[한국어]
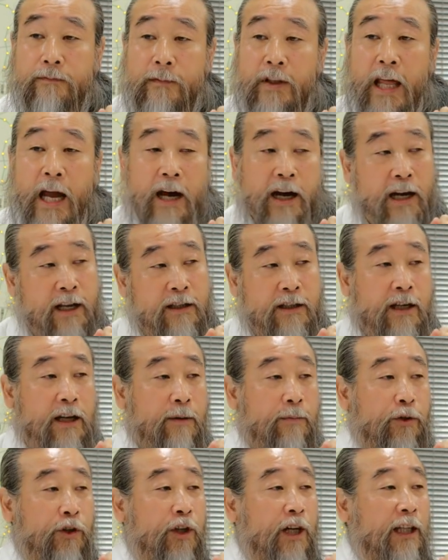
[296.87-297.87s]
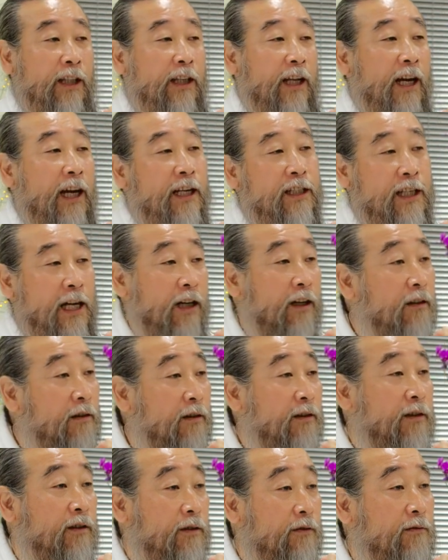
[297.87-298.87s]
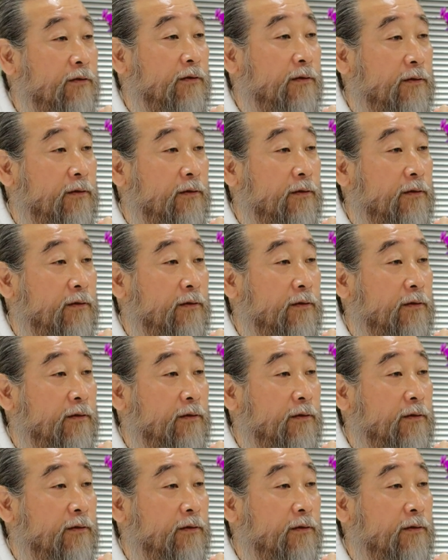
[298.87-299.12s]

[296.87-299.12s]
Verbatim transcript: 탁한 사람은 너한테 가지 않을 것이고